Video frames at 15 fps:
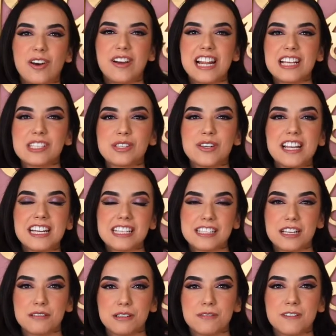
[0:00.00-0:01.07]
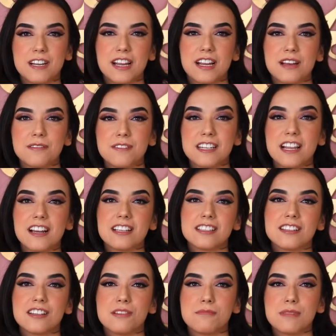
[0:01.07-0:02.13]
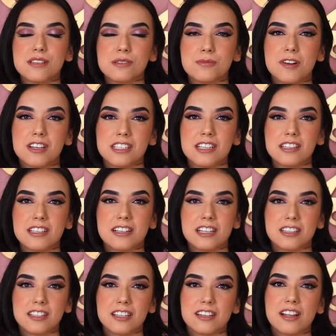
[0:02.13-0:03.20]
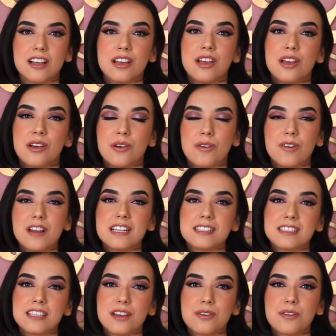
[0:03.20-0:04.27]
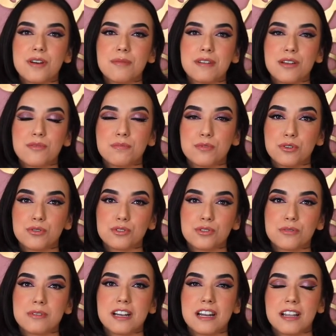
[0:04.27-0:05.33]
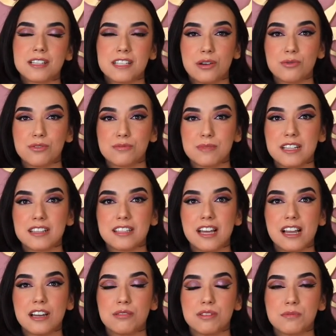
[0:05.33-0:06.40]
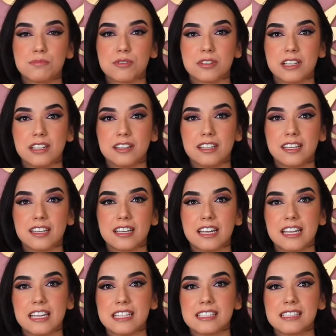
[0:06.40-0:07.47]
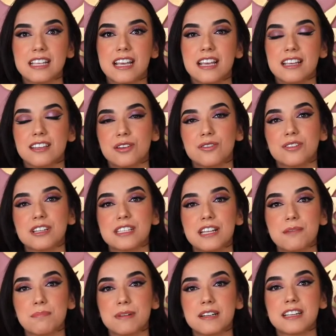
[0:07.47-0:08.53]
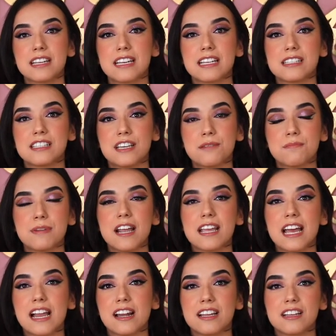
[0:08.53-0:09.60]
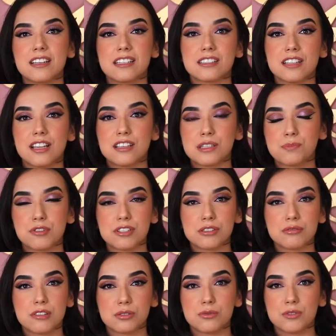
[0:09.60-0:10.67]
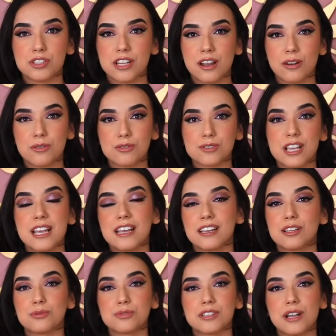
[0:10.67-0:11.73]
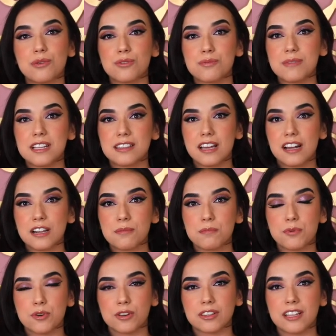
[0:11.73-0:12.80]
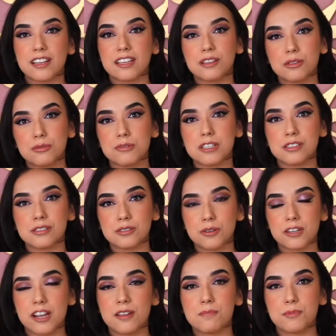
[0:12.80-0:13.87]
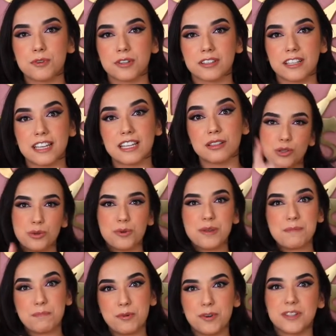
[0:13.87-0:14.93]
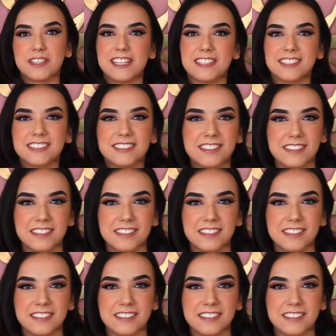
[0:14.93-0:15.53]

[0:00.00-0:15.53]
Hola, soy Elizabeth Fraga, finalista de Miss Washington Latina. Hoy les quiero hablar un poco sobre la salud mental y lo importante que es. Quiero que sepan que siempre hay alguien que está dispuesto a escucharlos, que tu salud mental importa y tu historia importa y tú importas.